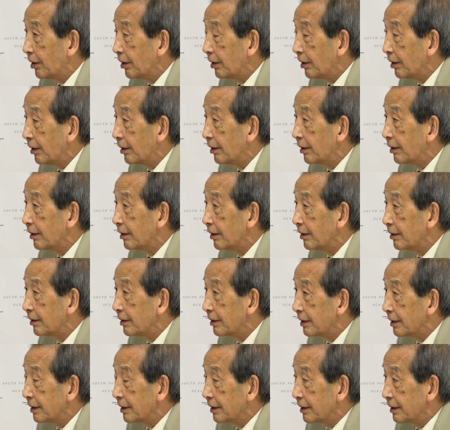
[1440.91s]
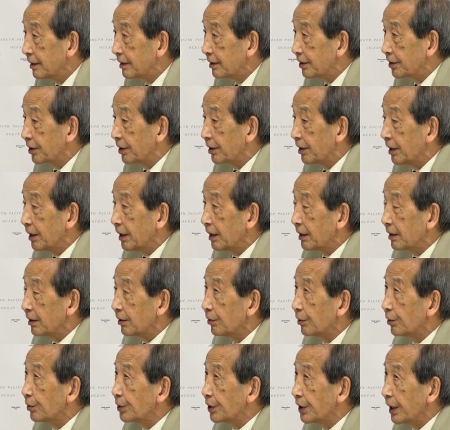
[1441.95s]
うん、それから大
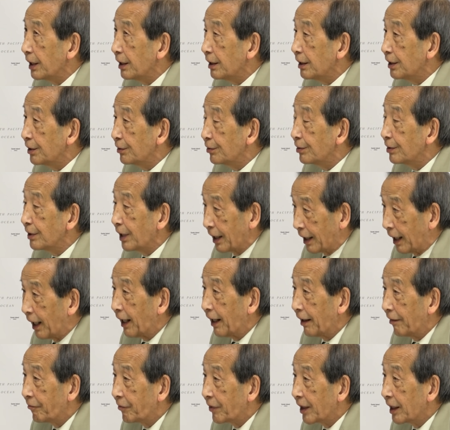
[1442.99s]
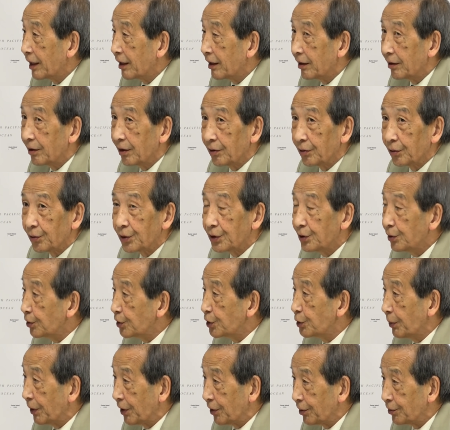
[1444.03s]
阪に行くんなら、うん、あの沖ノ
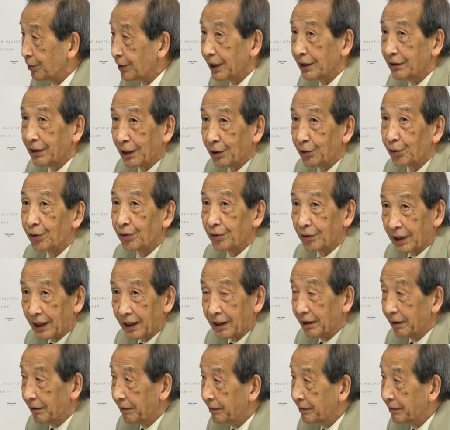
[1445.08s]
島の上ぐらい通るわけ。